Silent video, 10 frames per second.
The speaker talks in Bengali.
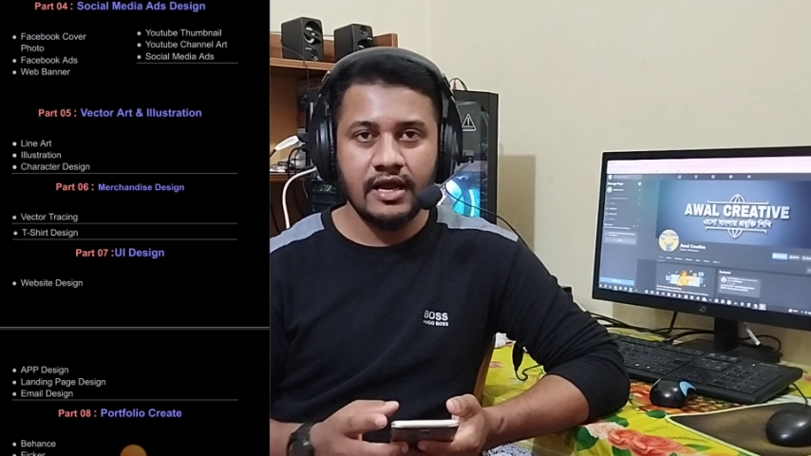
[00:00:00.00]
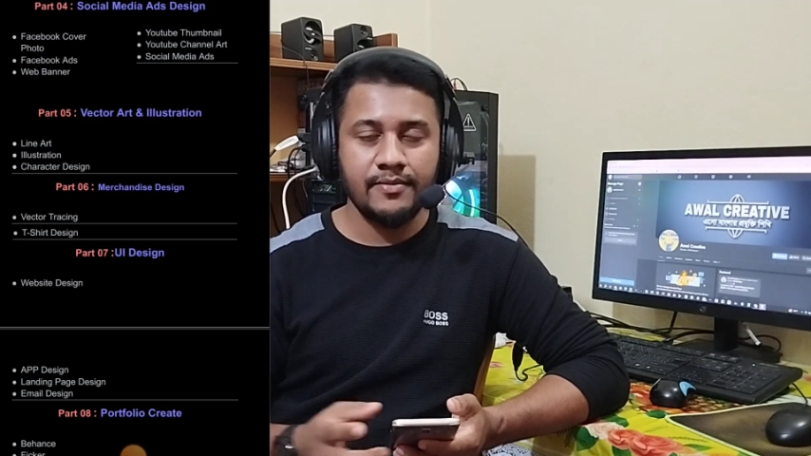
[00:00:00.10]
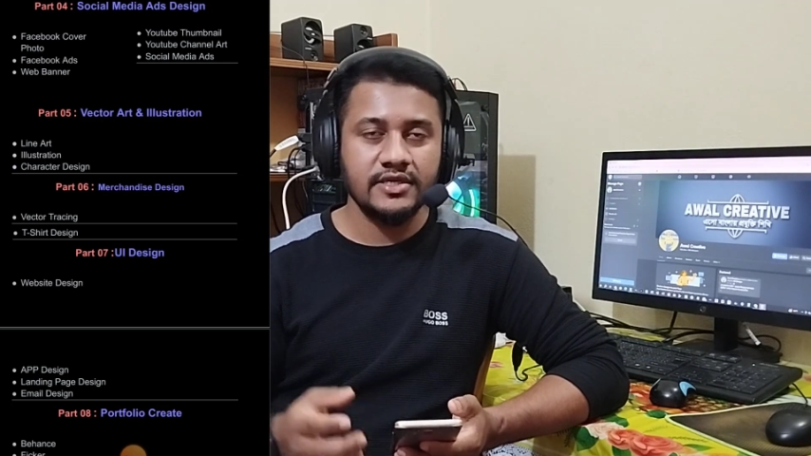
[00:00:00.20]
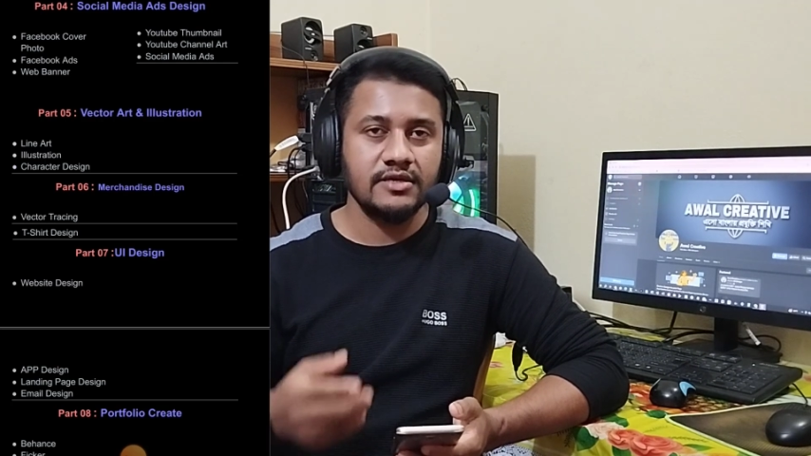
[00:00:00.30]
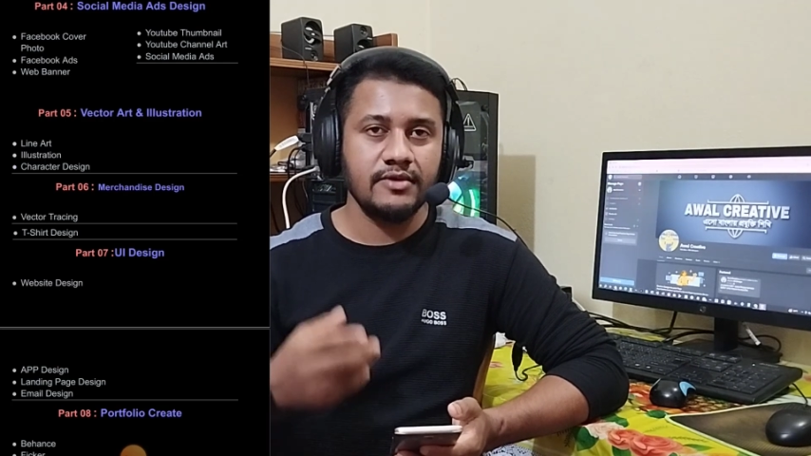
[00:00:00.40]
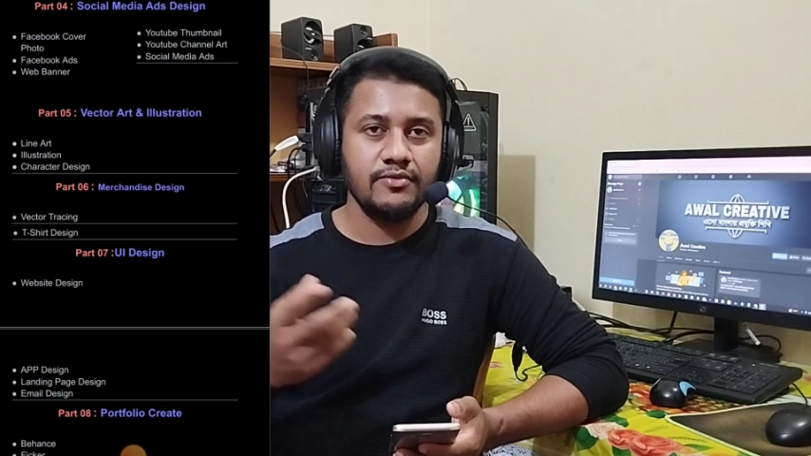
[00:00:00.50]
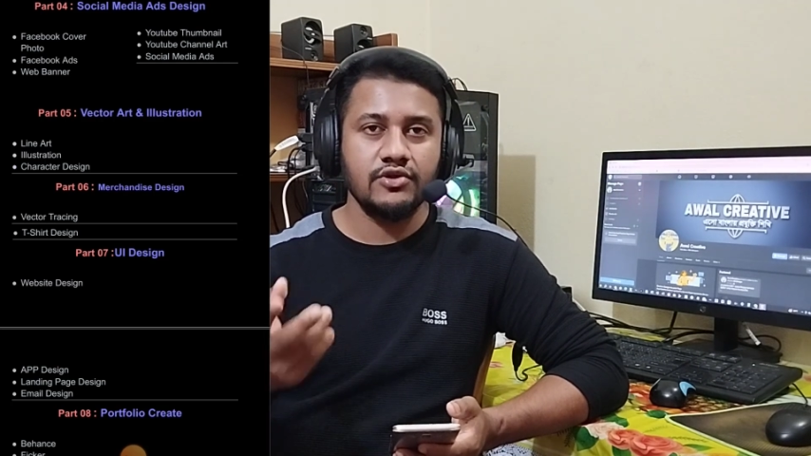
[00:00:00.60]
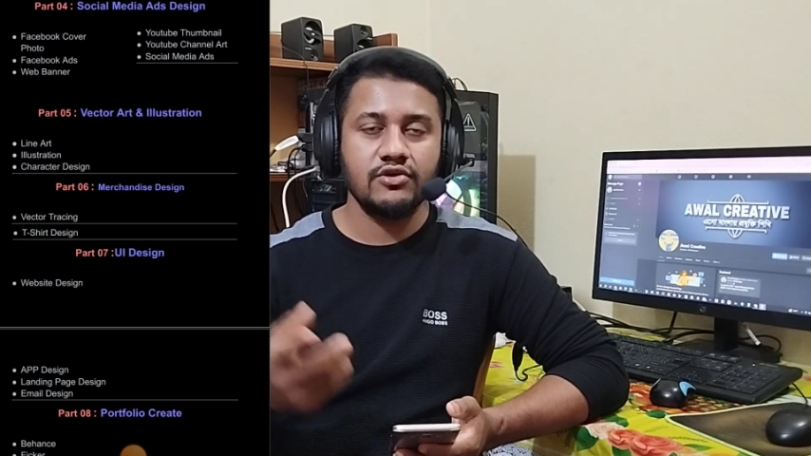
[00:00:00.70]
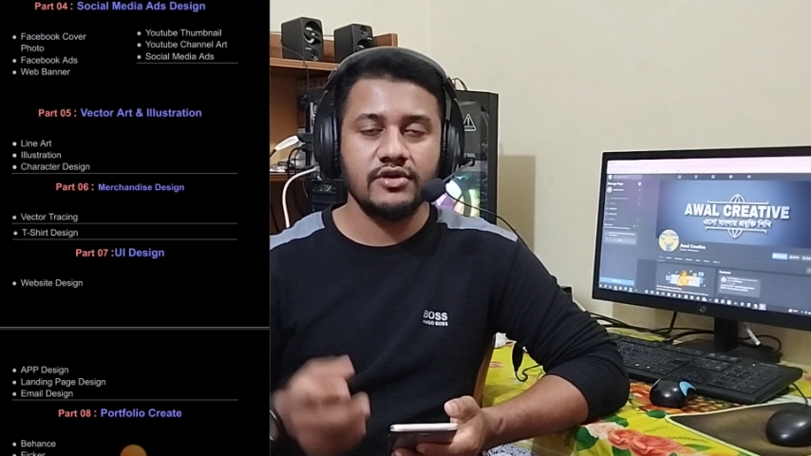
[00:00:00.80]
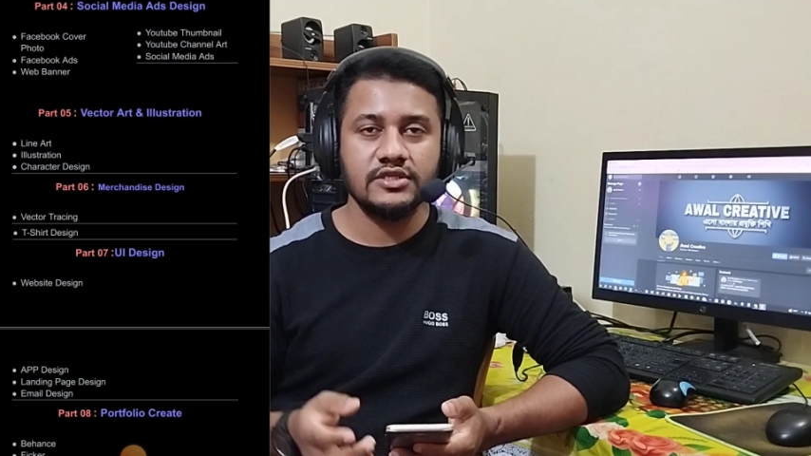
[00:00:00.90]
আমরা যে
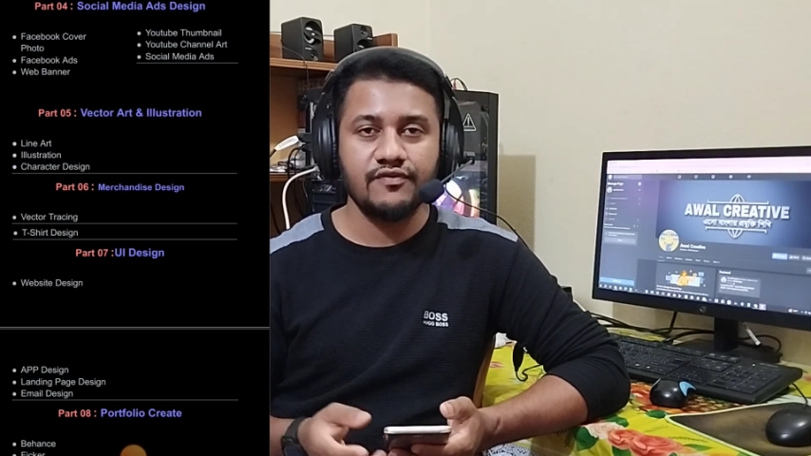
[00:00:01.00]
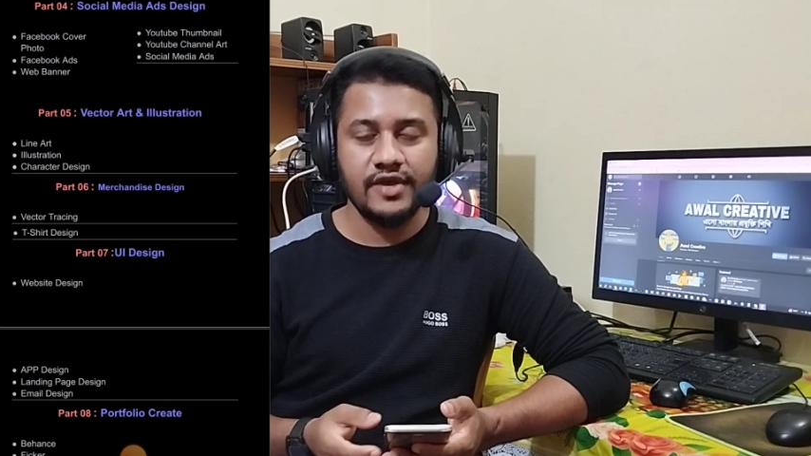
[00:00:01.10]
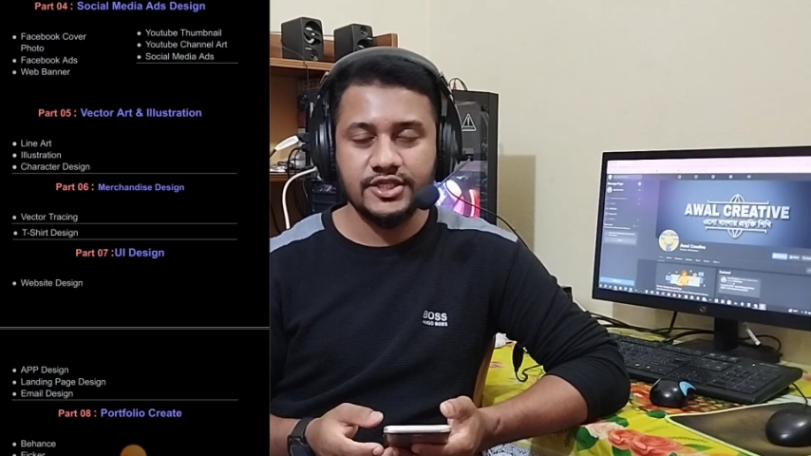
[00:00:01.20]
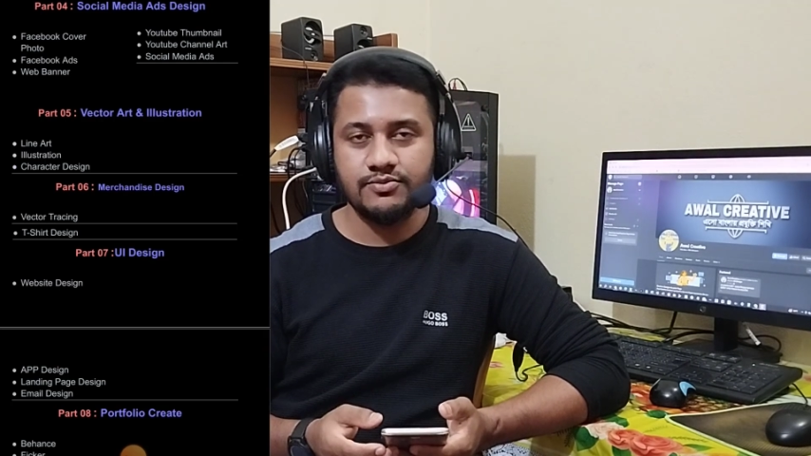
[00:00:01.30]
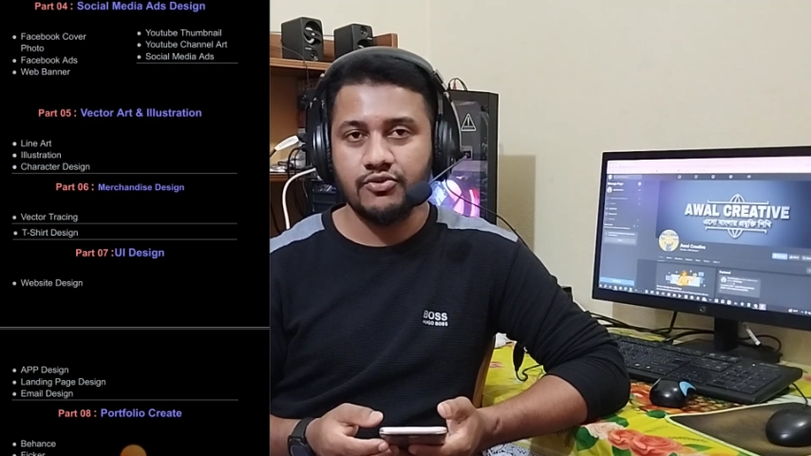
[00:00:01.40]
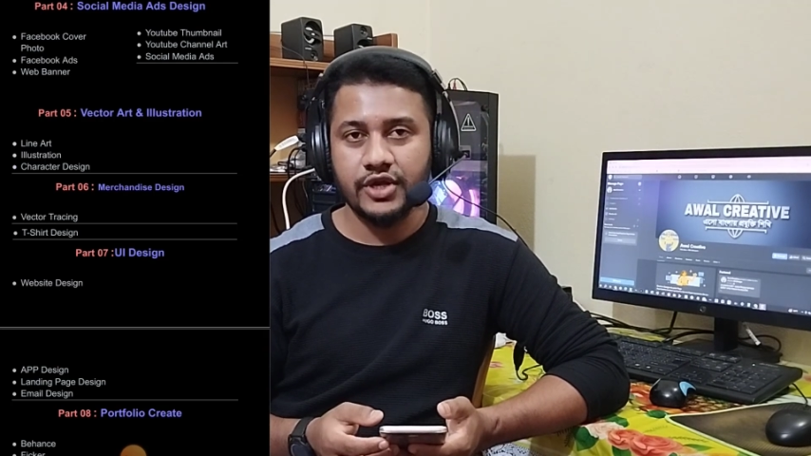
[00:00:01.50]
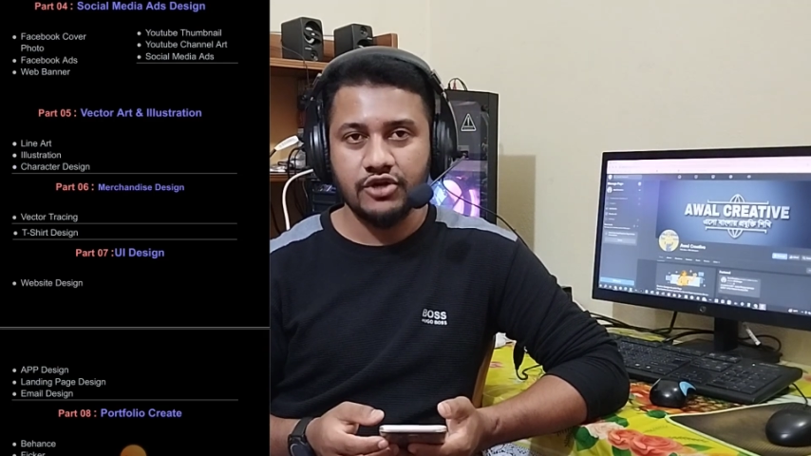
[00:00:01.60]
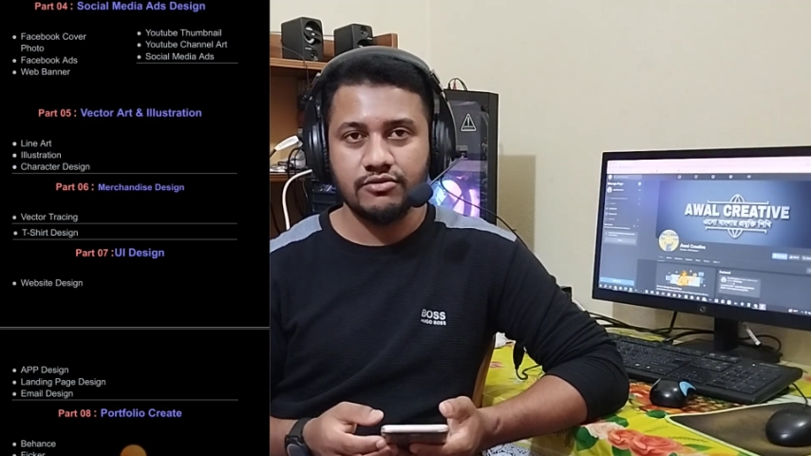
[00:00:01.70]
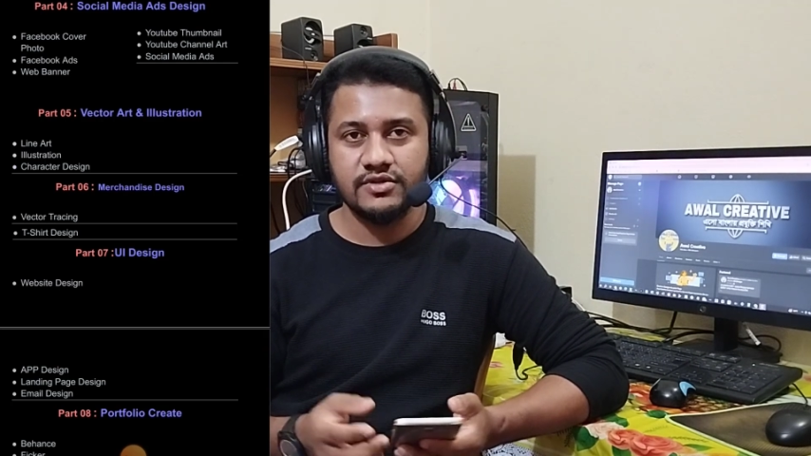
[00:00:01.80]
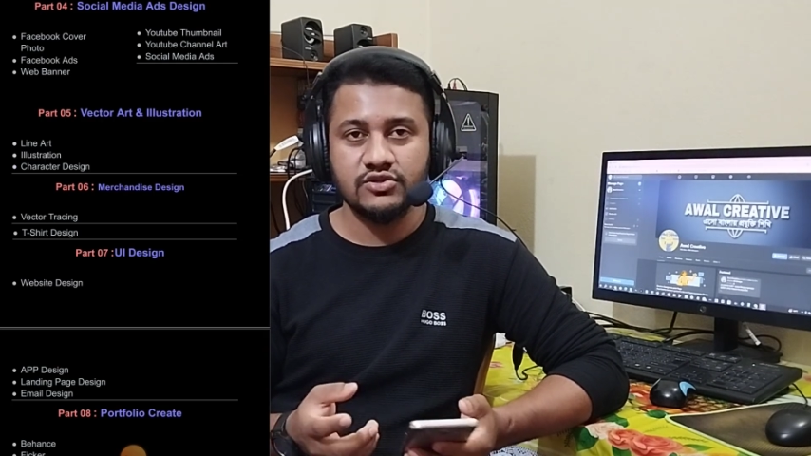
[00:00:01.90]
বিভিন্ন ধরনের যে ফেসবুক
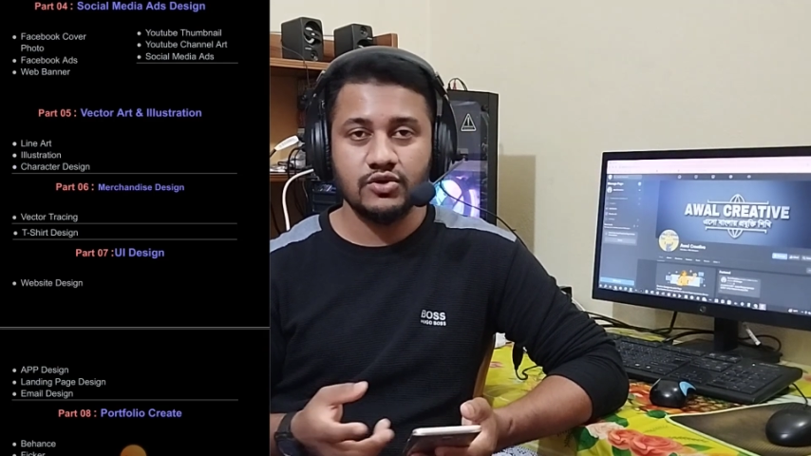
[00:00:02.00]
ইউটিউব যে